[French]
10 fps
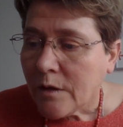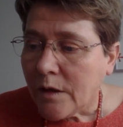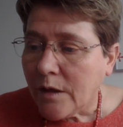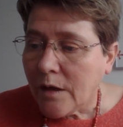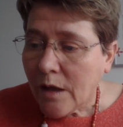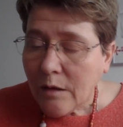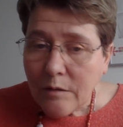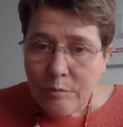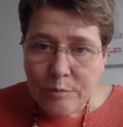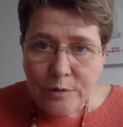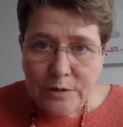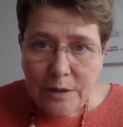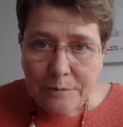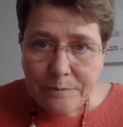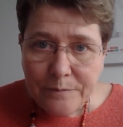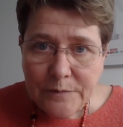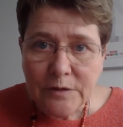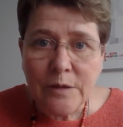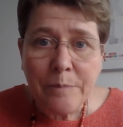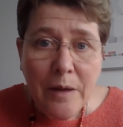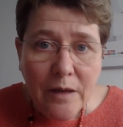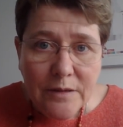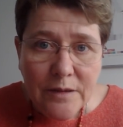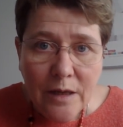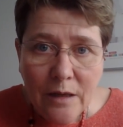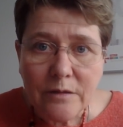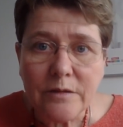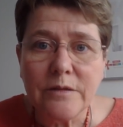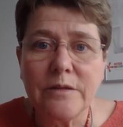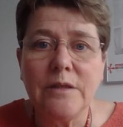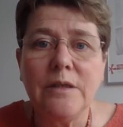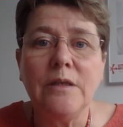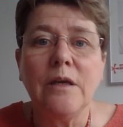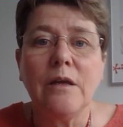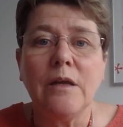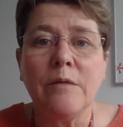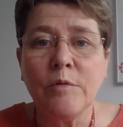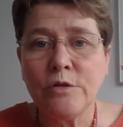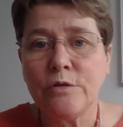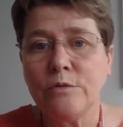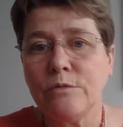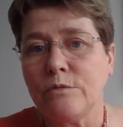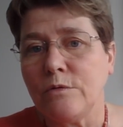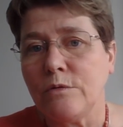Et il est là pour ça. Ce n'est pas un hasard si les mentions